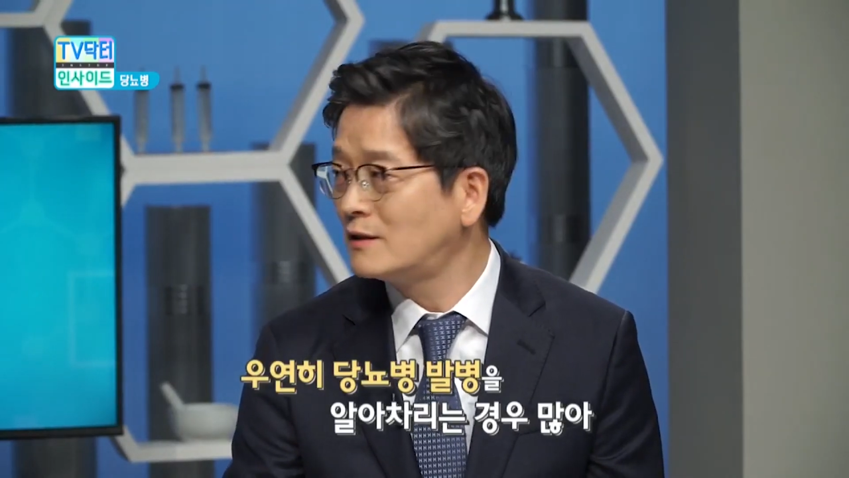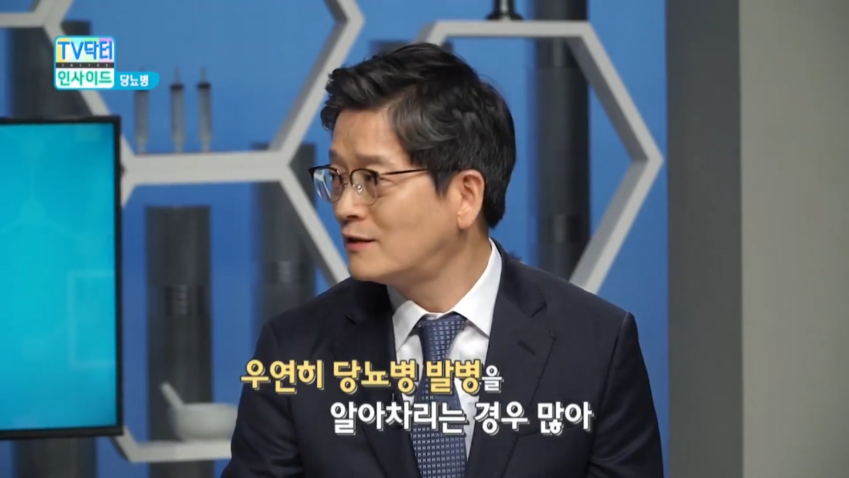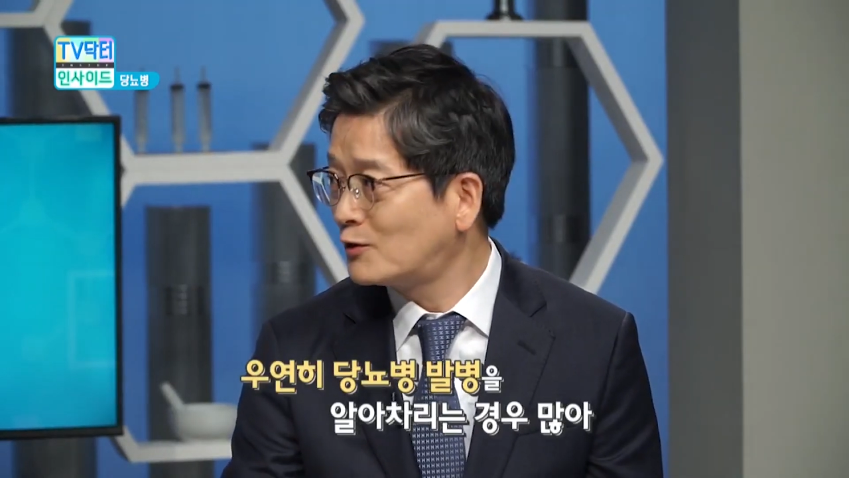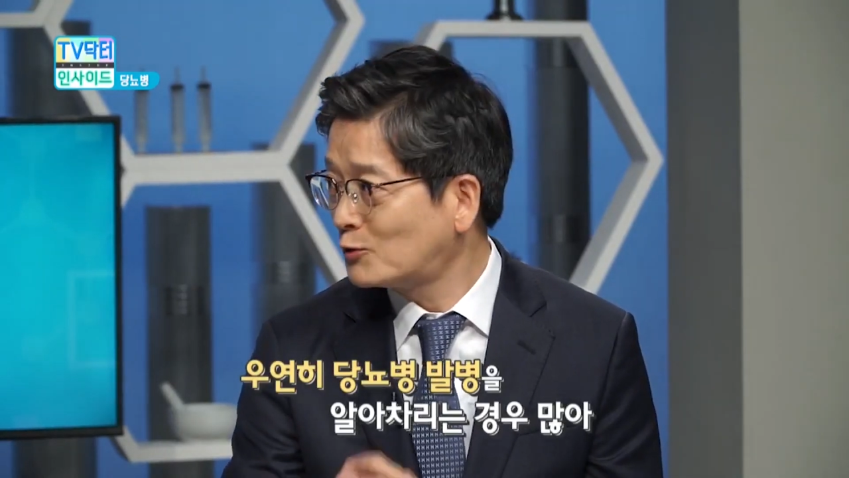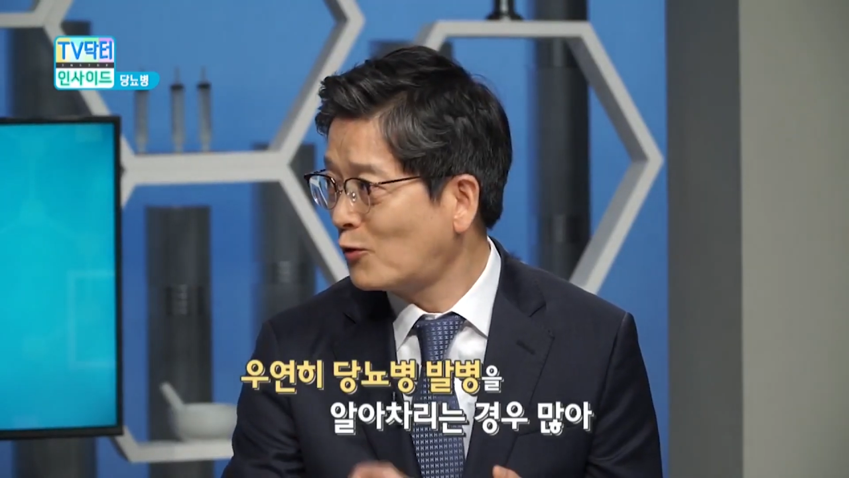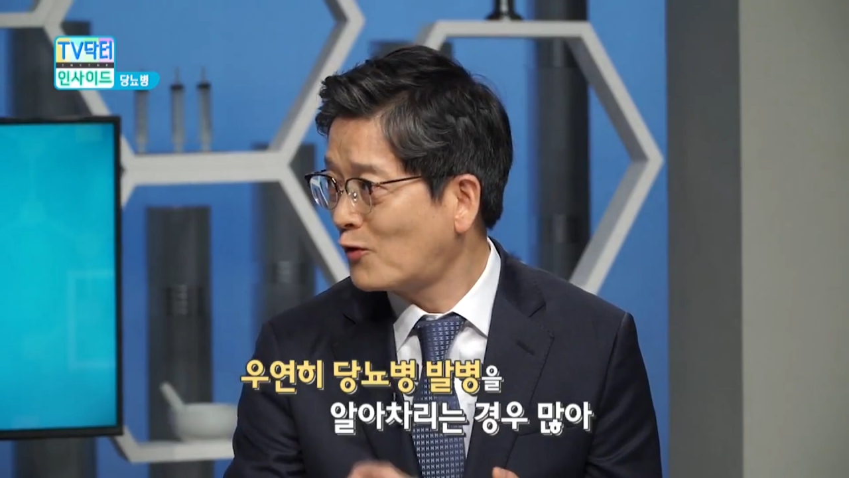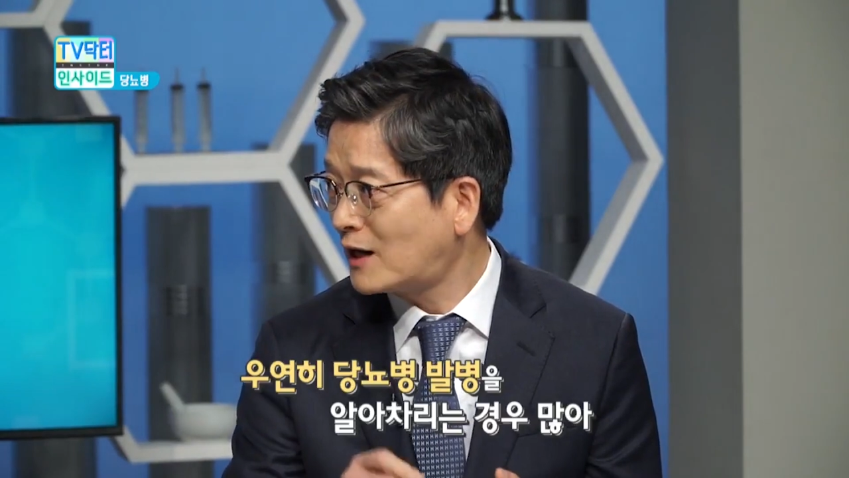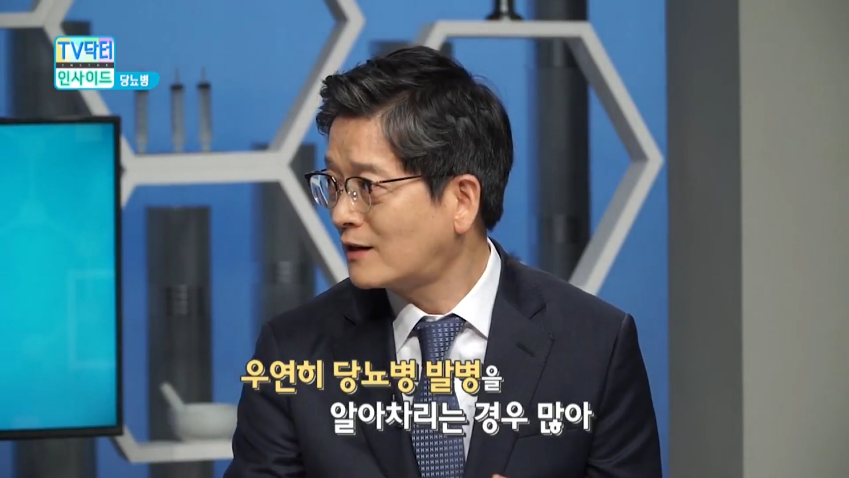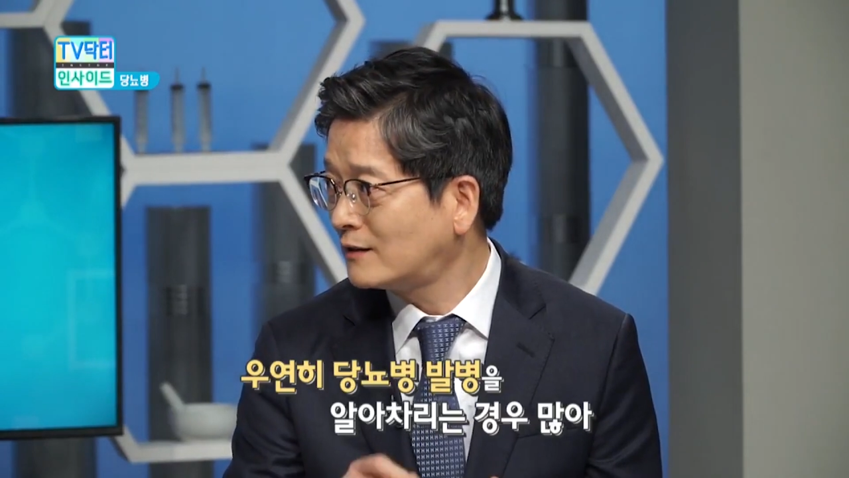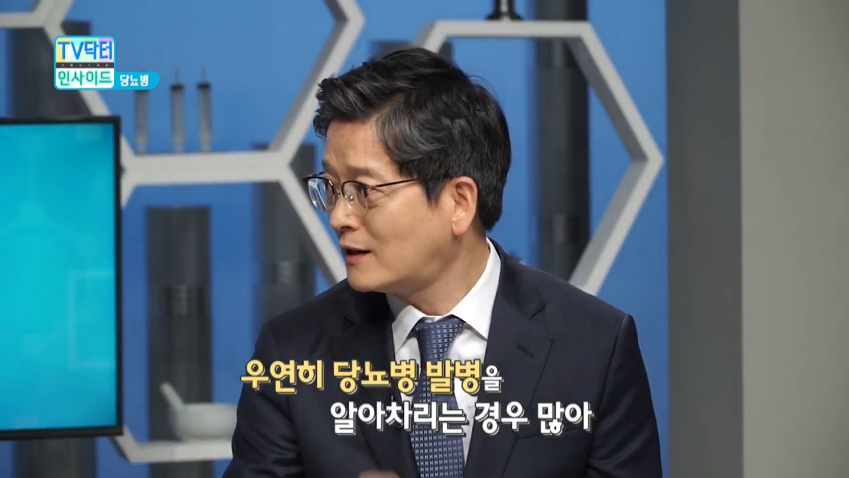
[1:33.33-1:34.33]
실제로
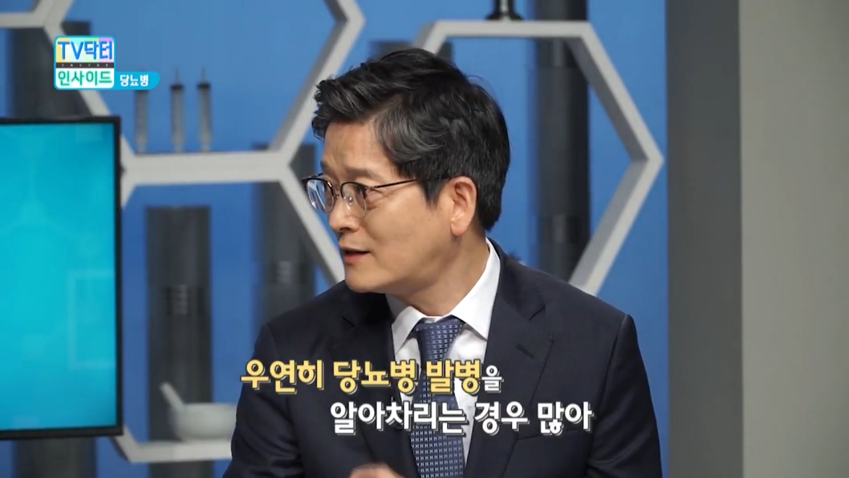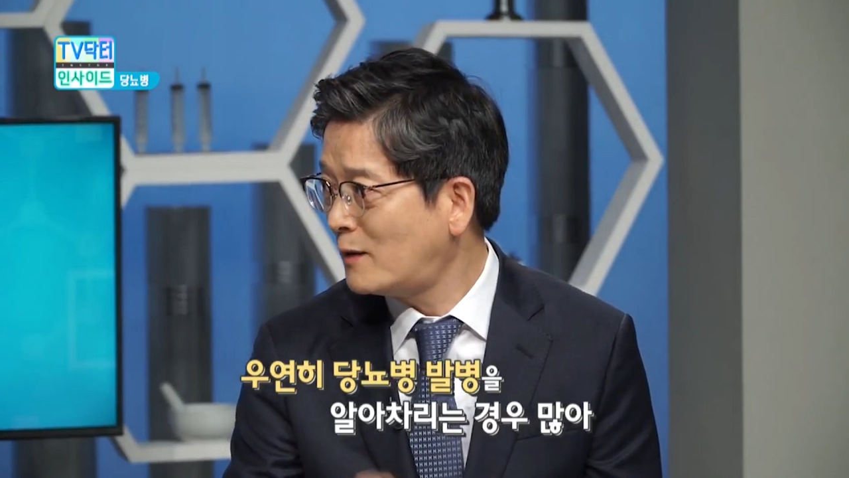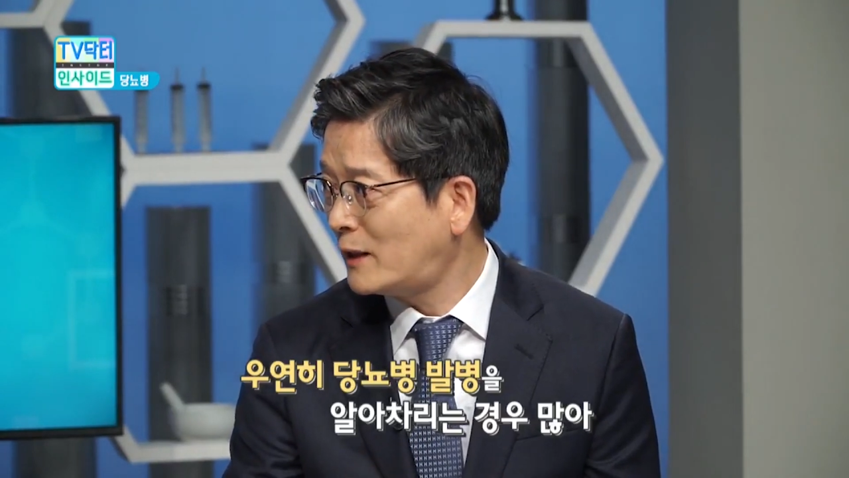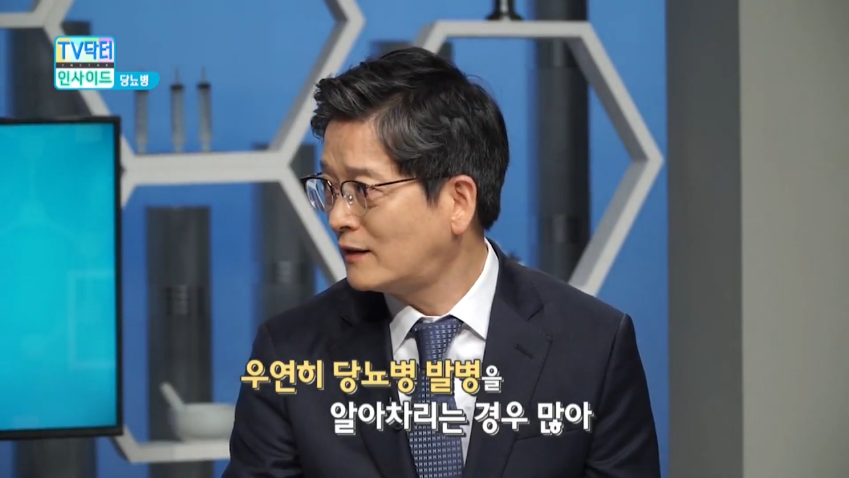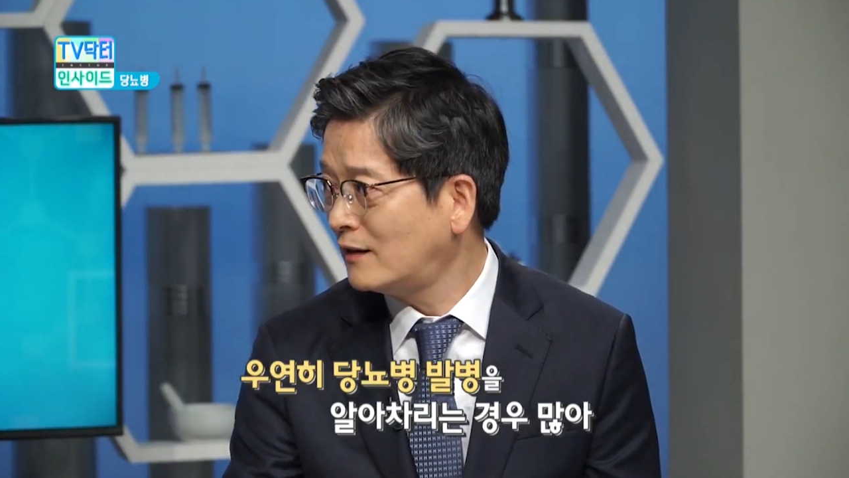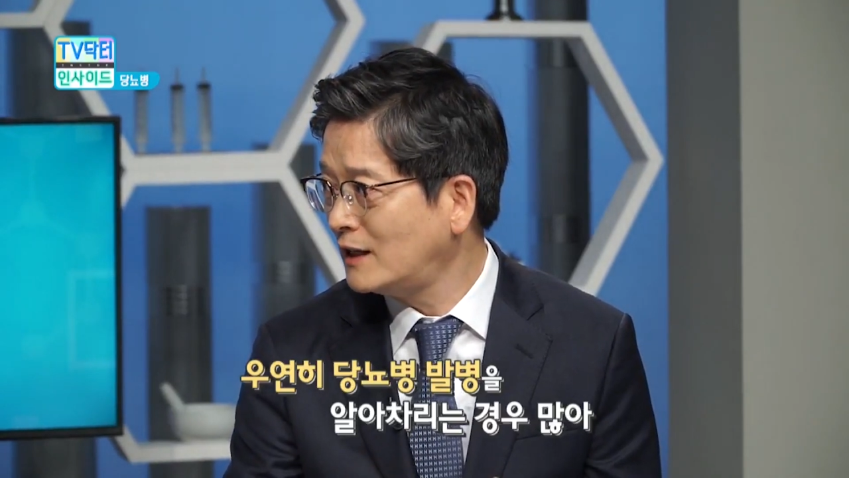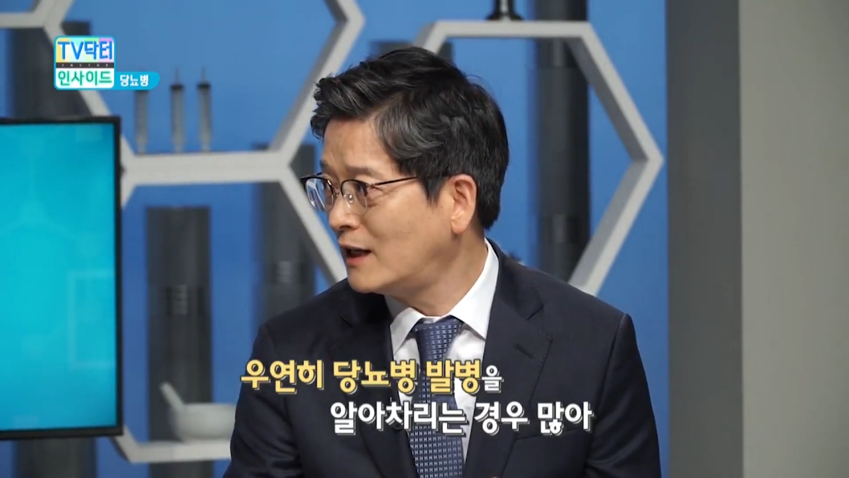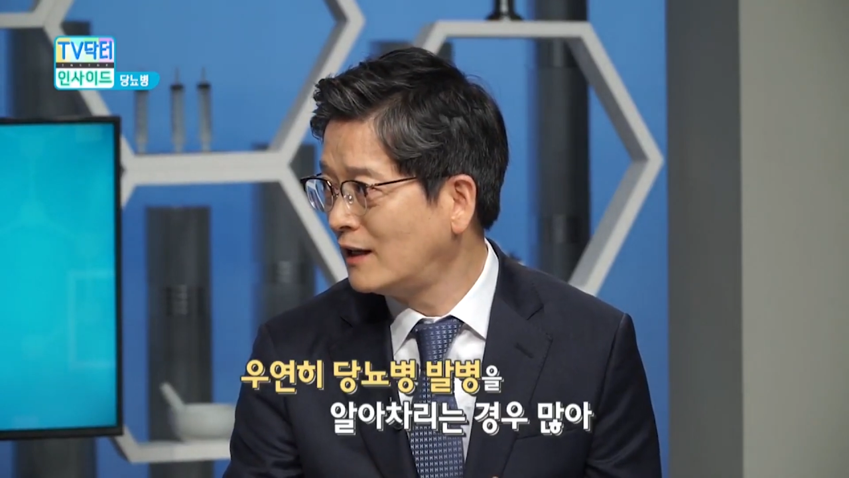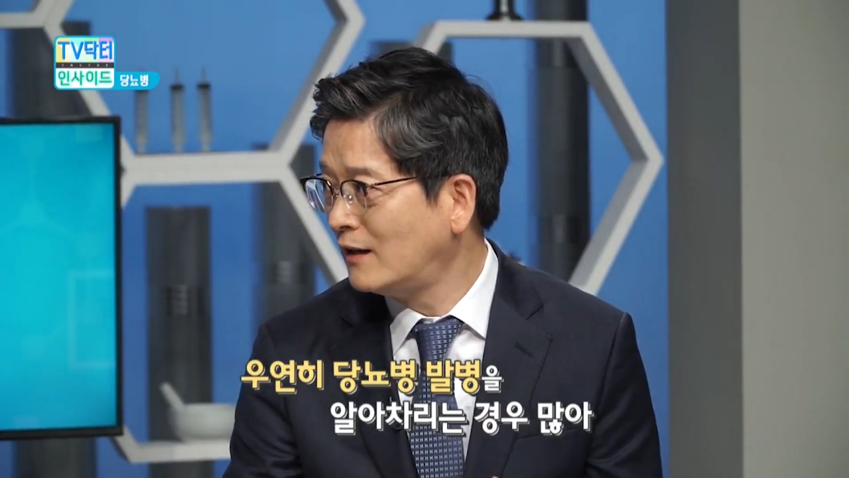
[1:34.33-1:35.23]
손가락 끝에 재봤더니